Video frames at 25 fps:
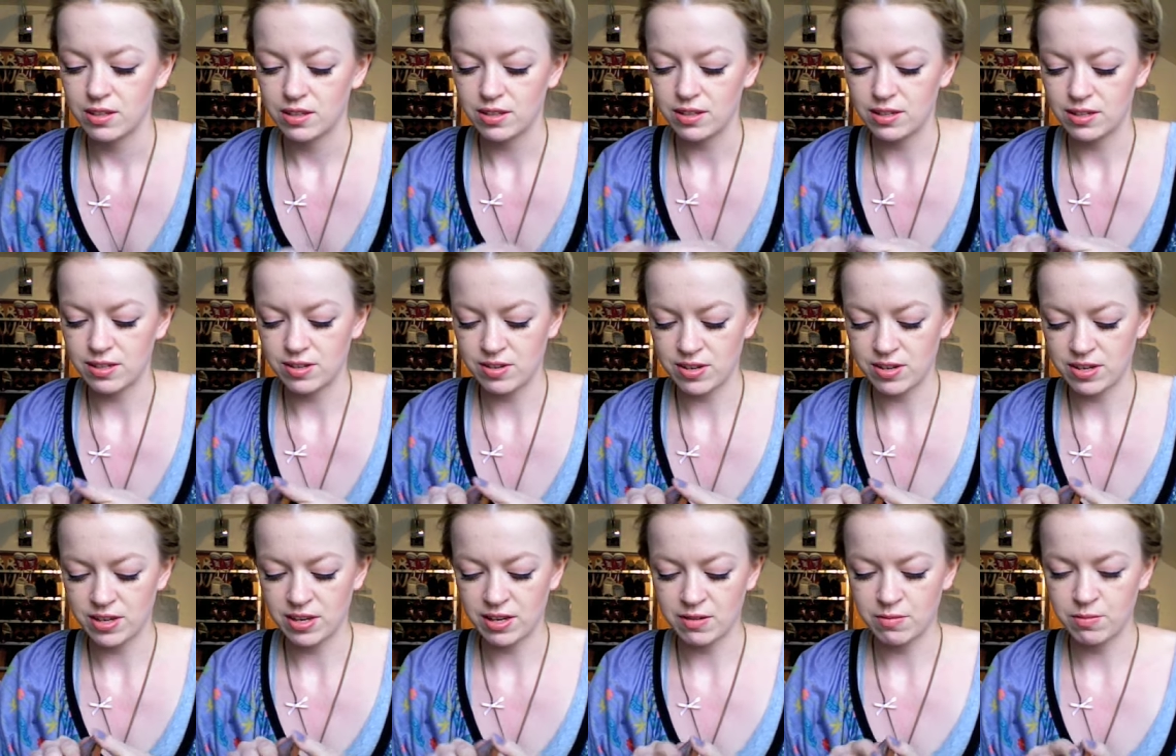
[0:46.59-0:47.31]
Also er
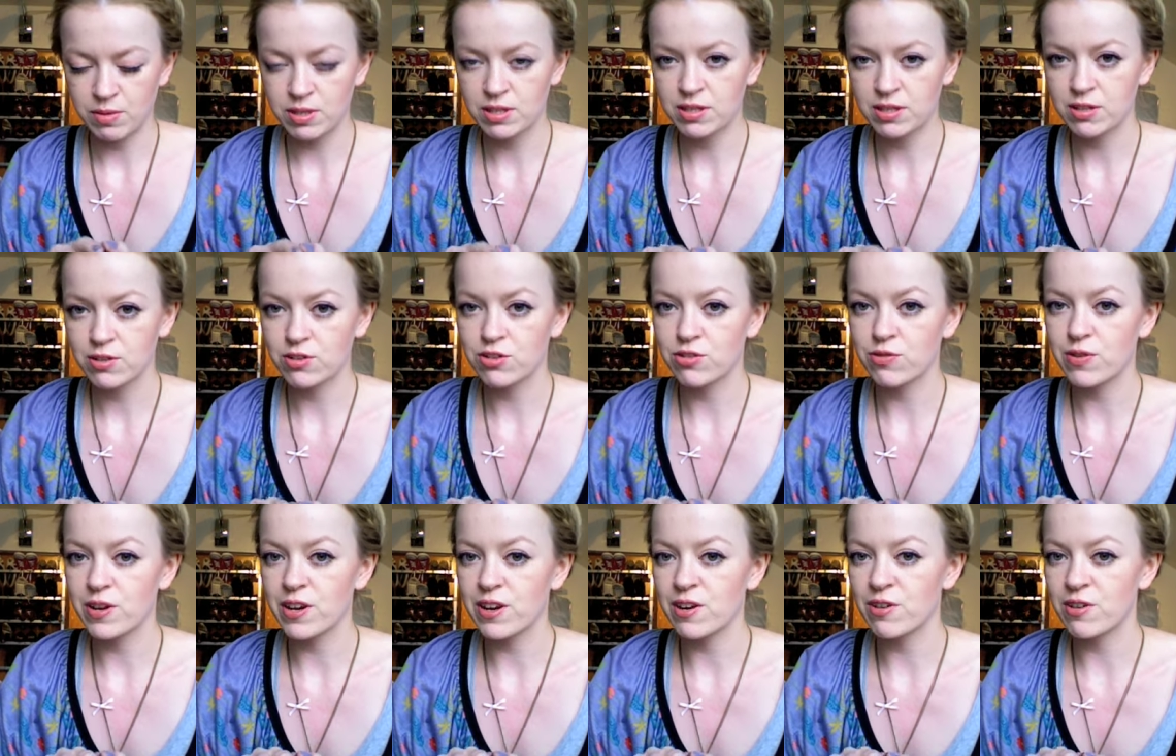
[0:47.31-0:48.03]
geht ein bisschen
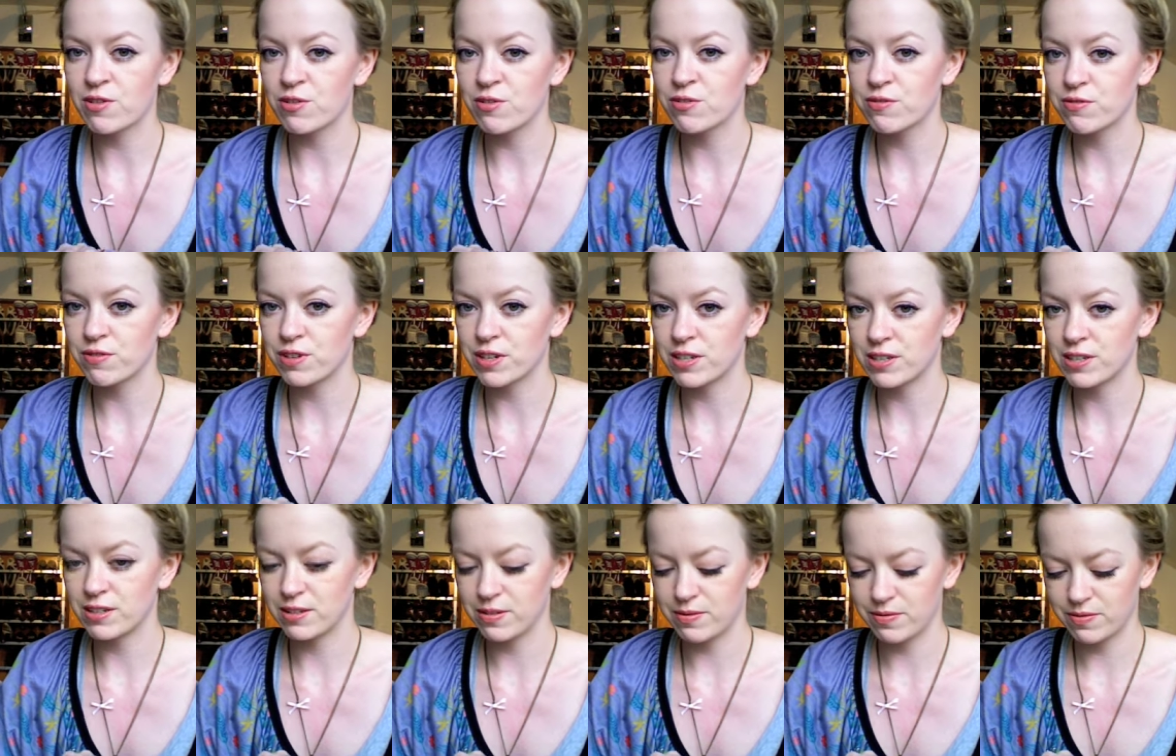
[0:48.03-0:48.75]
schwer auf,
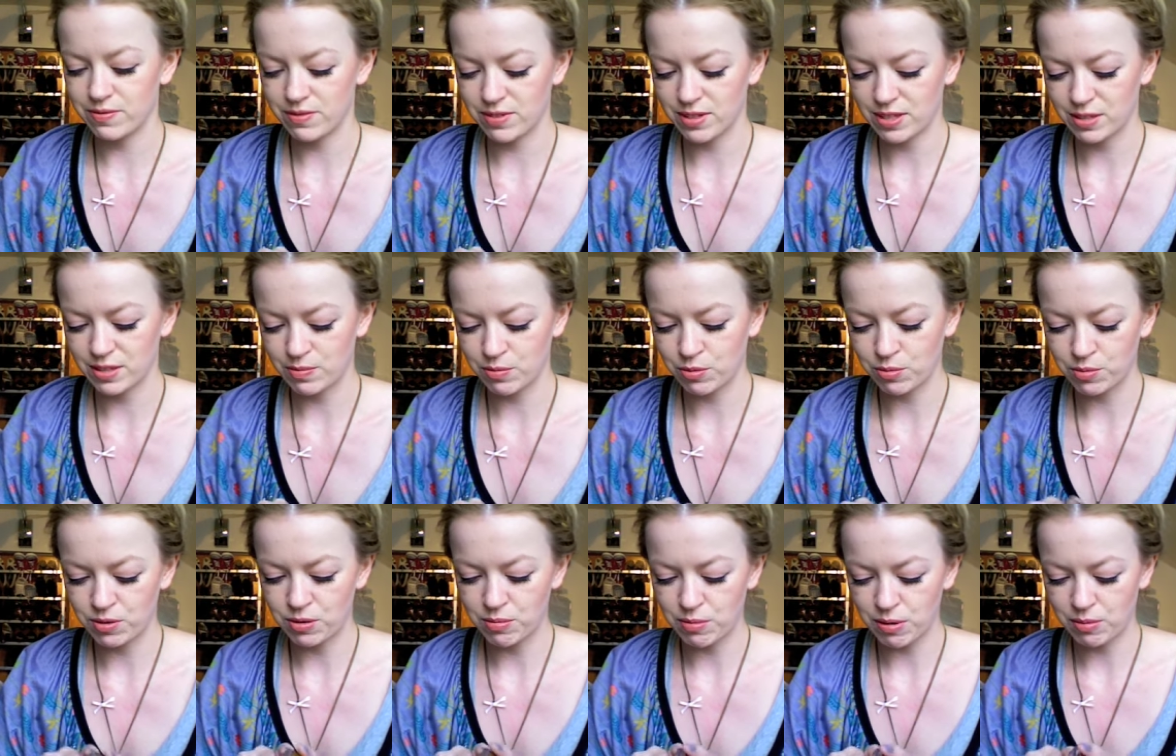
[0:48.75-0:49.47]
weil das
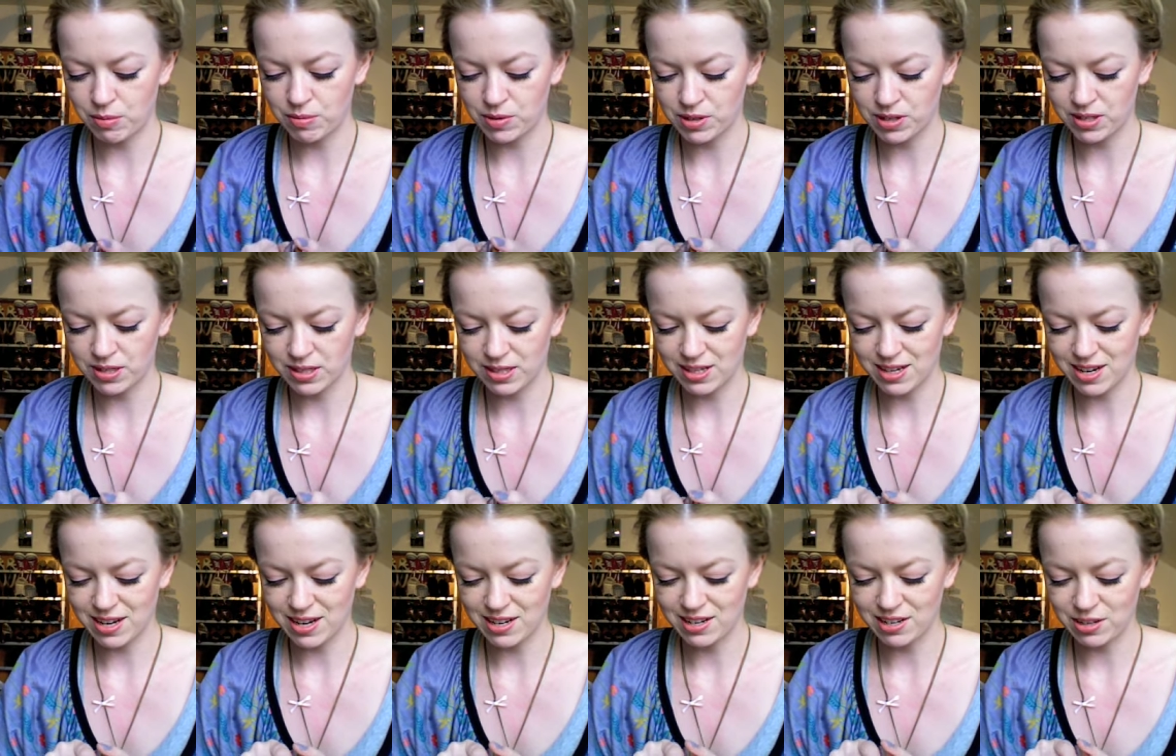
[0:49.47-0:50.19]
Problem habe ich jetzt
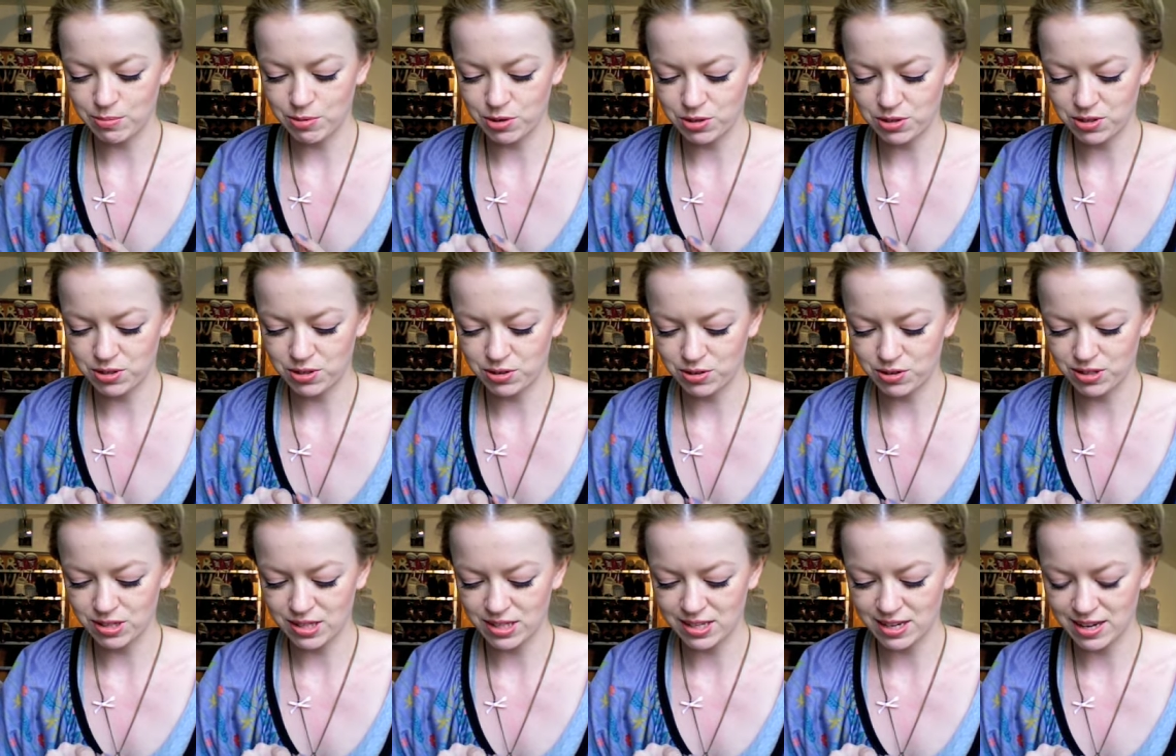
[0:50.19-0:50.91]
gerade. Ich möchte es
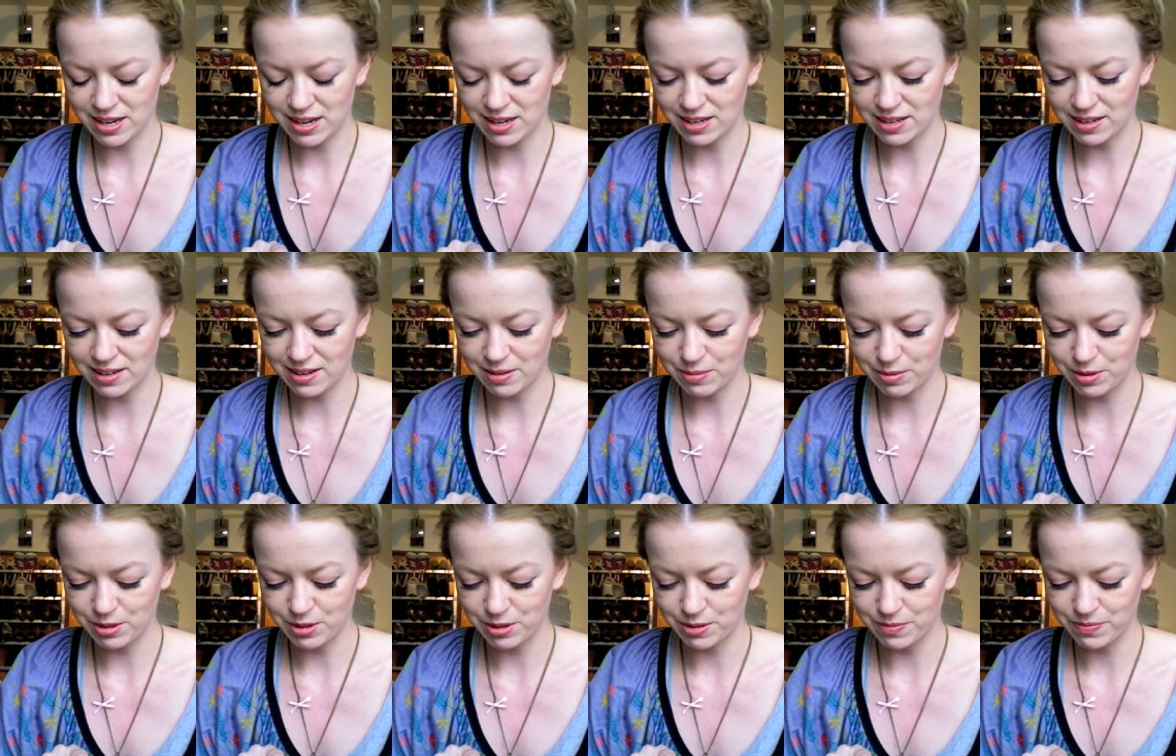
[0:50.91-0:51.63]
euch zeigen,
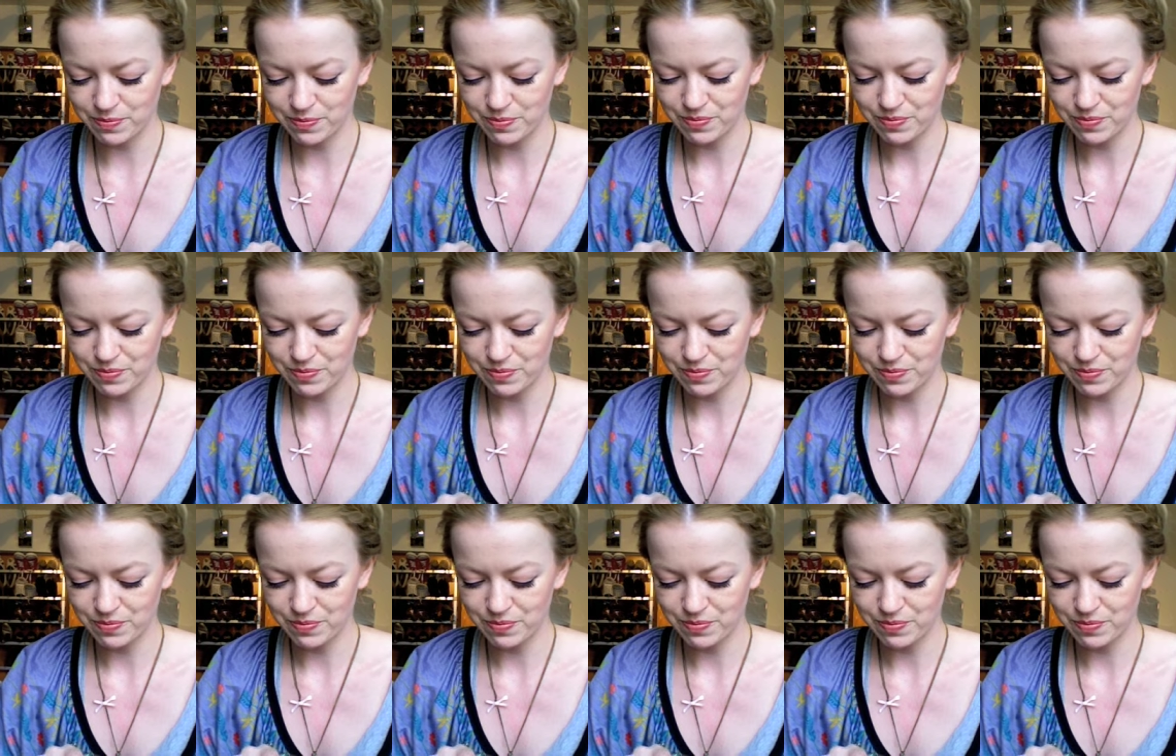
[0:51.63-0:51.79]
aber